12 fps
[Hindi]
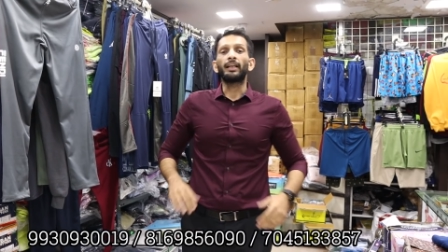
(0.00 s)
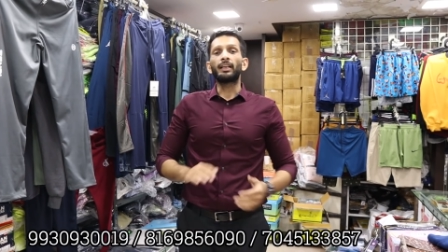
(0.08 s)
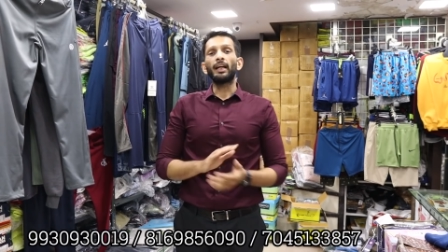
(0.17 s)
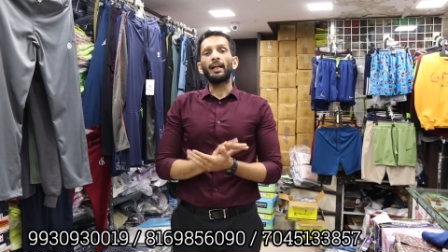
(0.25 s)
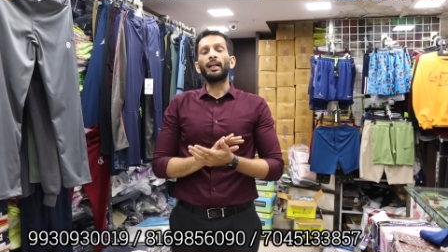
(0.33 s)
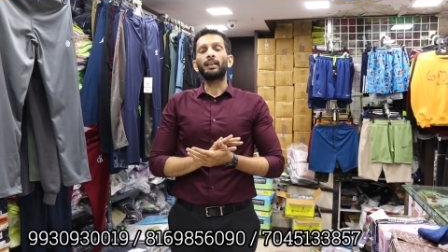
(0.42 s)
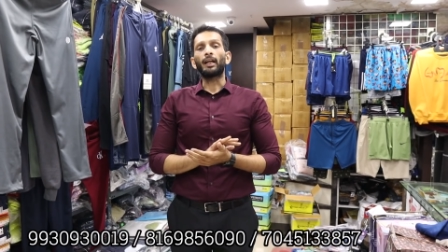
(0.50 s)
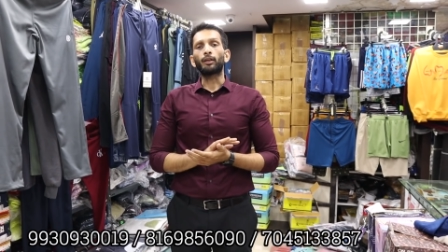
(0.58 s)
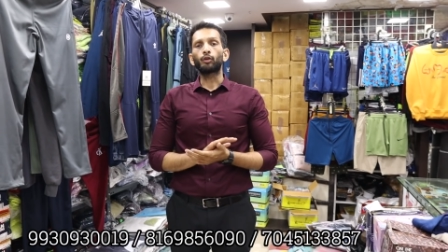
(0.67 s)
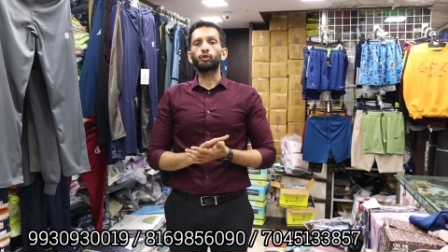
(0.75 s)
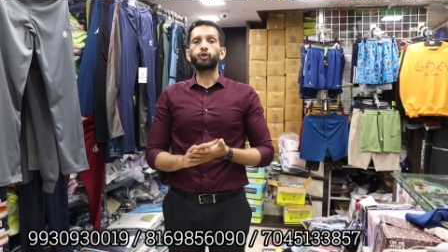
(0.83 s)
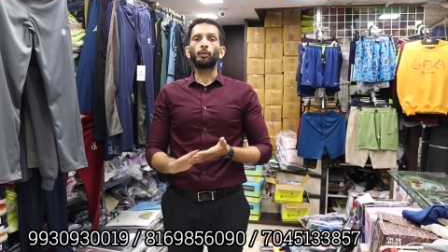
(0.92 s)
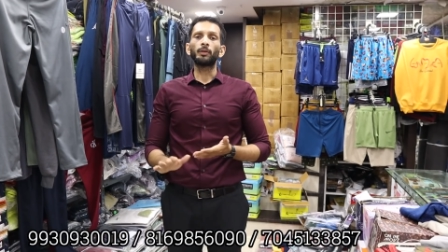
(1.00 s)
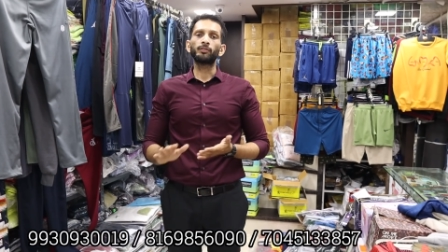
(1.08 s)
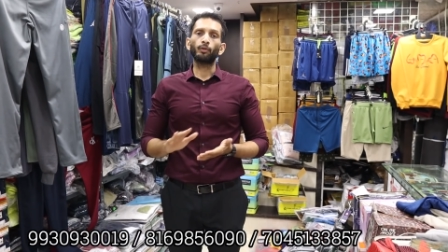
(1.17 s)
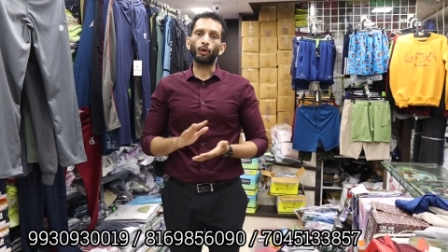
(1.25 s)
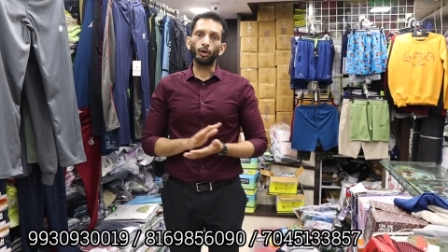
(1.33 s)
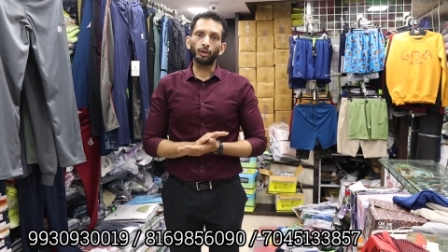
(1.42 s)
एट द एंड थैंक यू सो मच
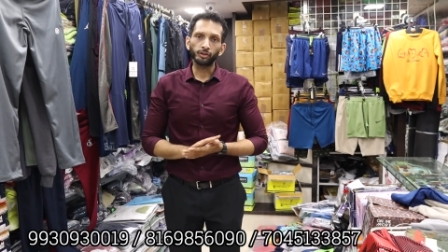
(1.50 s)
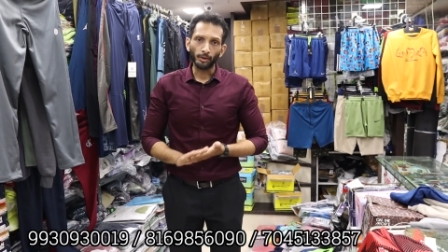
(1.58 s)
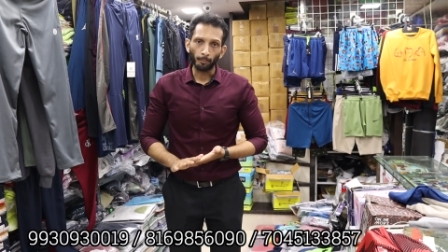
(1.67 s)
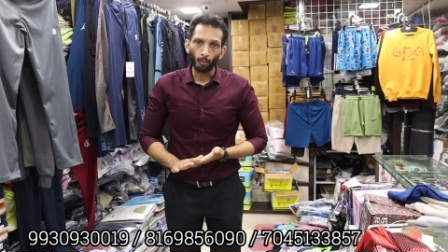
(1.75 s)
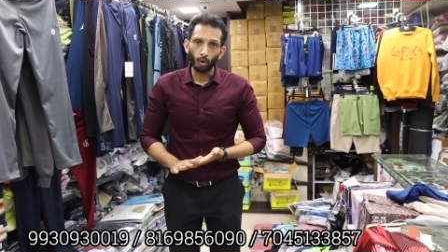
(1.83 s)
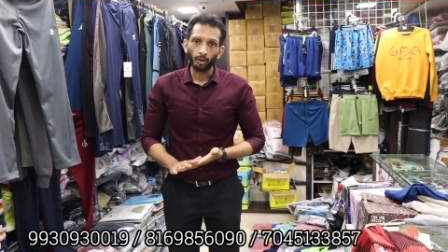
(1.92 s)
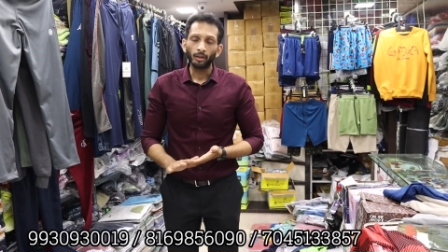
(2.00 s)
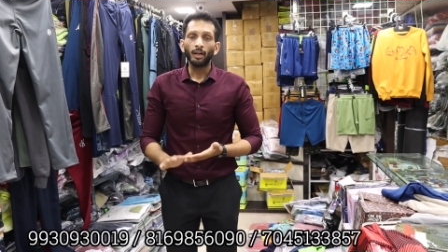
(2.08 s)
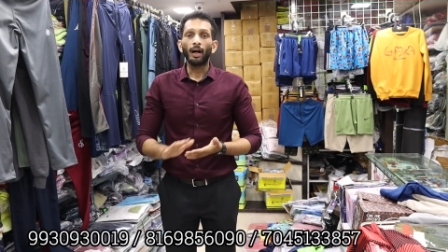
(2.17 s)
फॉर ऑल द सपोर्ट